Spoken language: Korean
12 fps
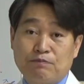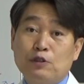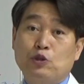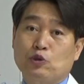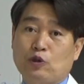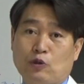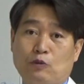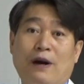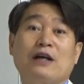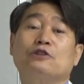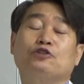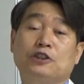불두조로
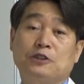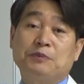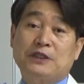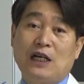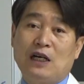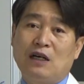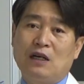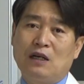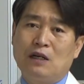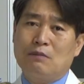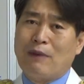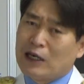막을 수 있습니까?
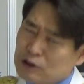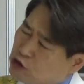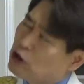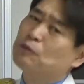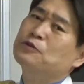막을 수가